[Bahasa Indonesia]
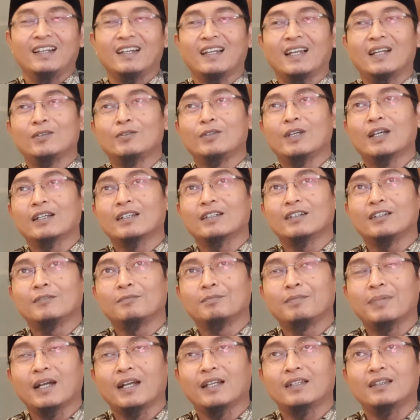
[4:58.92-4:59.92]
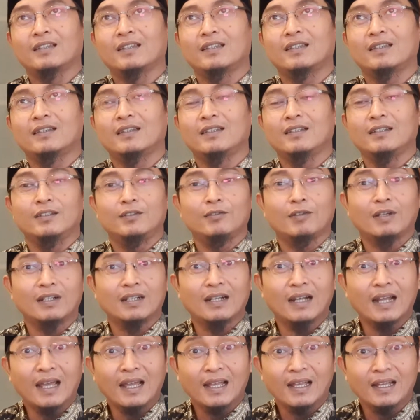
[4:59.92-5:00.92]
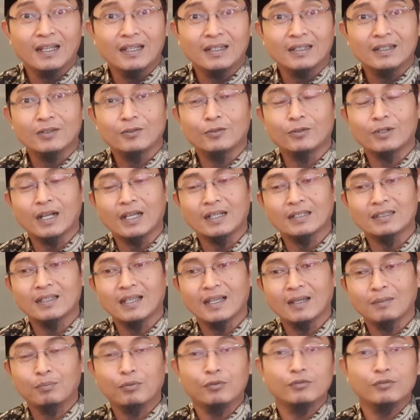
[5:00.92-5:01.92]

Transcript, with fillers: Lalu yang keempat itu adalah kurangnya